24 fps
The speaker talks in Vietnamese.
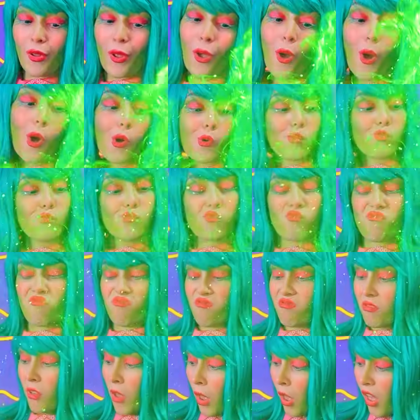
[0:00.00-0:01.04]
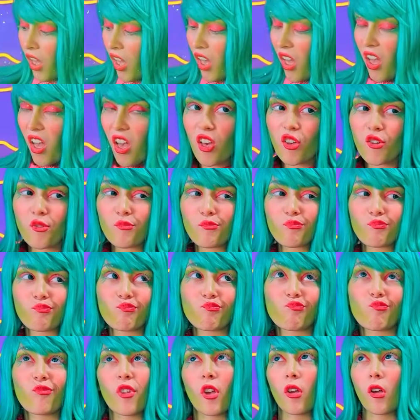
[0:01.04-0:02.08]
phép thuật nào. Tốt hơn
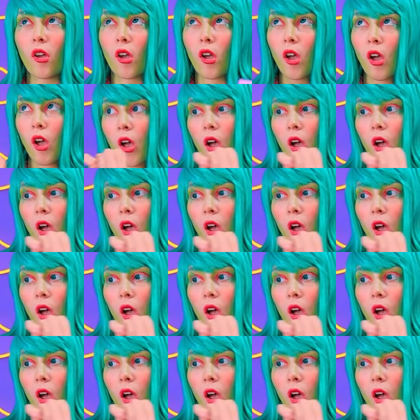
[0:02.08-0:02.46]
rồi. Cầm